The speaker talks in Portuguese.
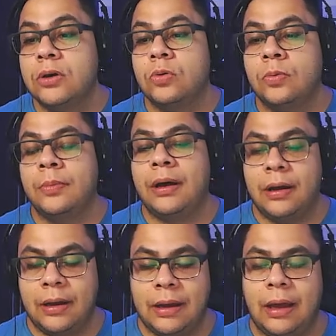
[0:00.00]

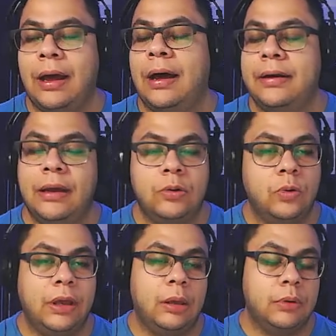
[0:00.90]
Uma área do
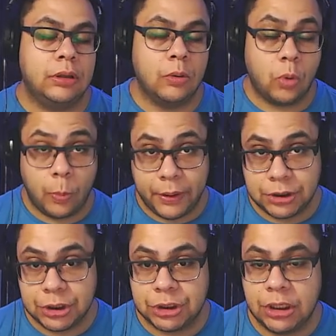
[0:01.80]
game tão
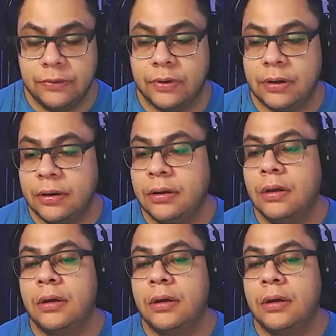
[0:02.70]
competitiva, né?